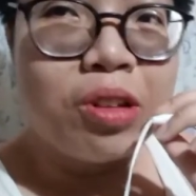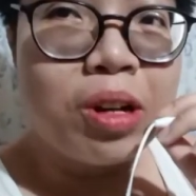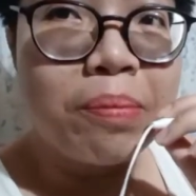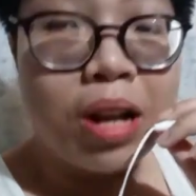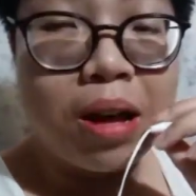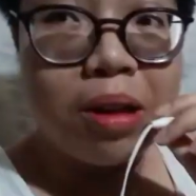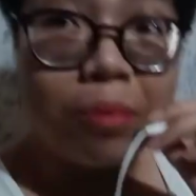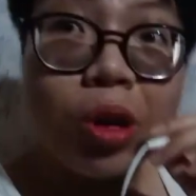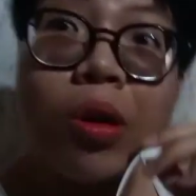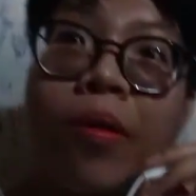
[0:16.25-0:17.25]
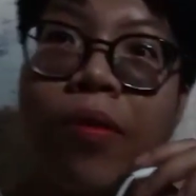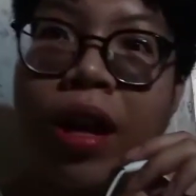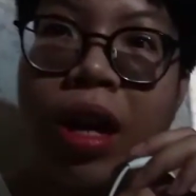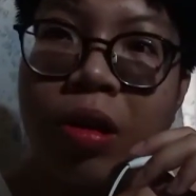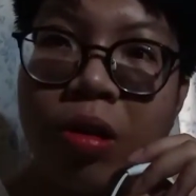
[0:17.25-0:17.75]
so, ito nga pala po yung
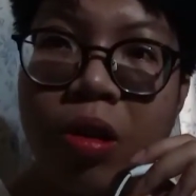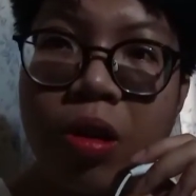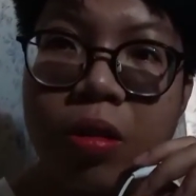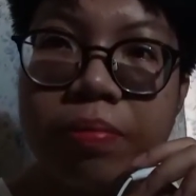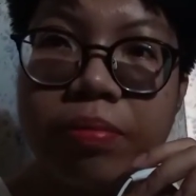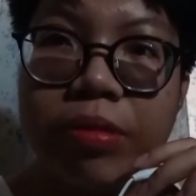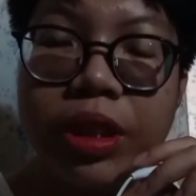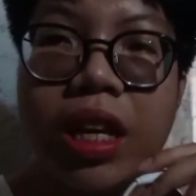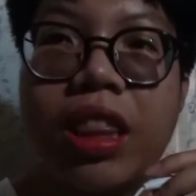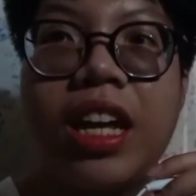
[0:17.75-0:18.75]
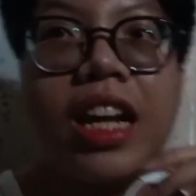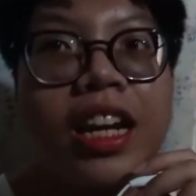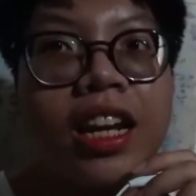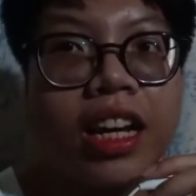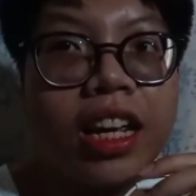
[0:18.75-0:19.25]
vlog ko sa
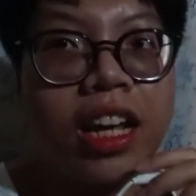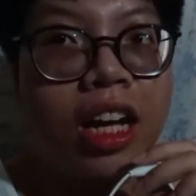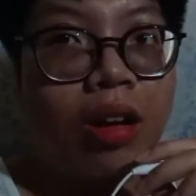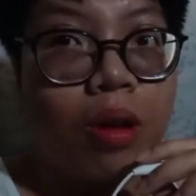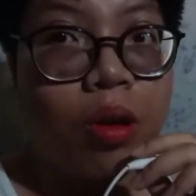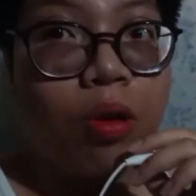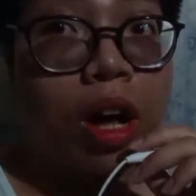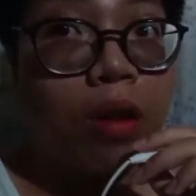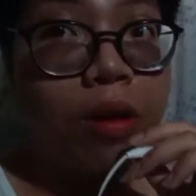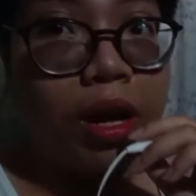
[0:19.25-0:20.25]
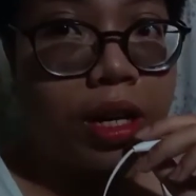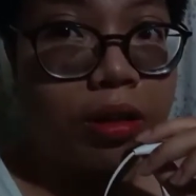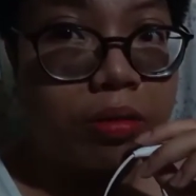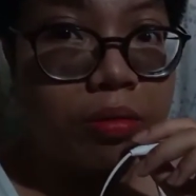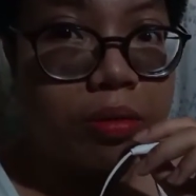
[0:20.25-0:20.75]
daily na ginagawa ko
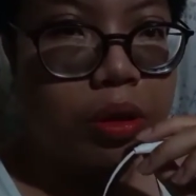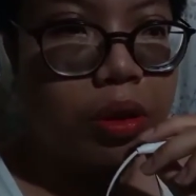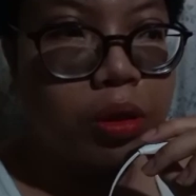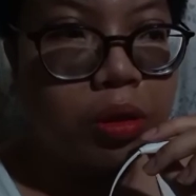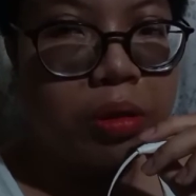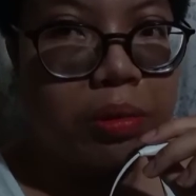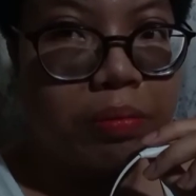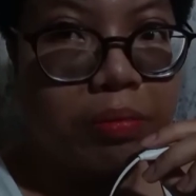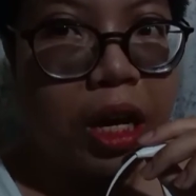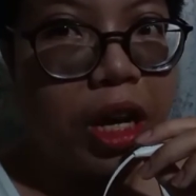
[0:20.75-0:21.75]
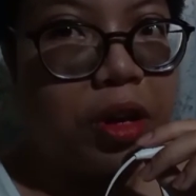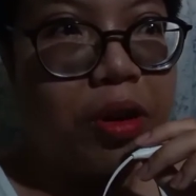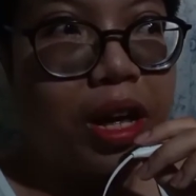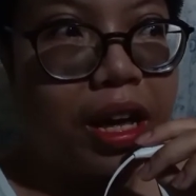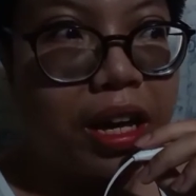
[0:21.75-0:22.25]
araw-araw. So,
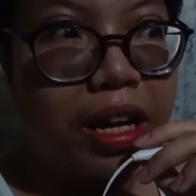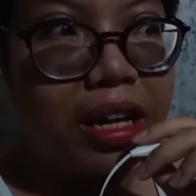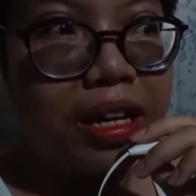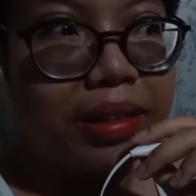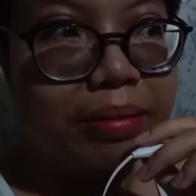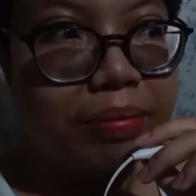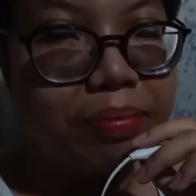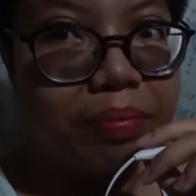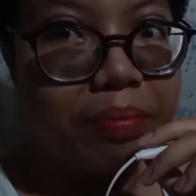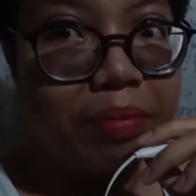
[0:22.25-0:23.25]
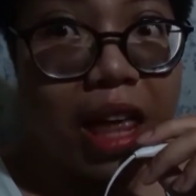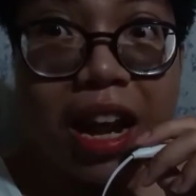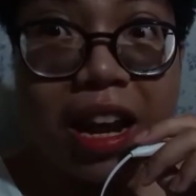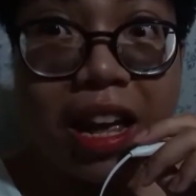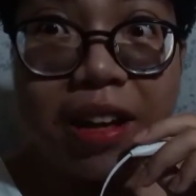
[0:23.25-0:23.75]
ngayon ay
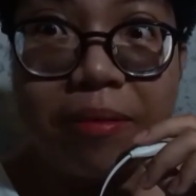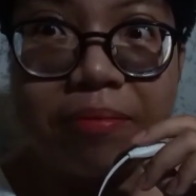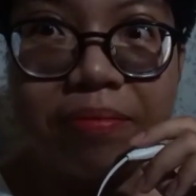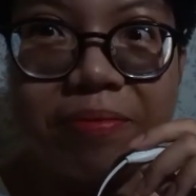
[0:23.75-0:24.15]
10 na.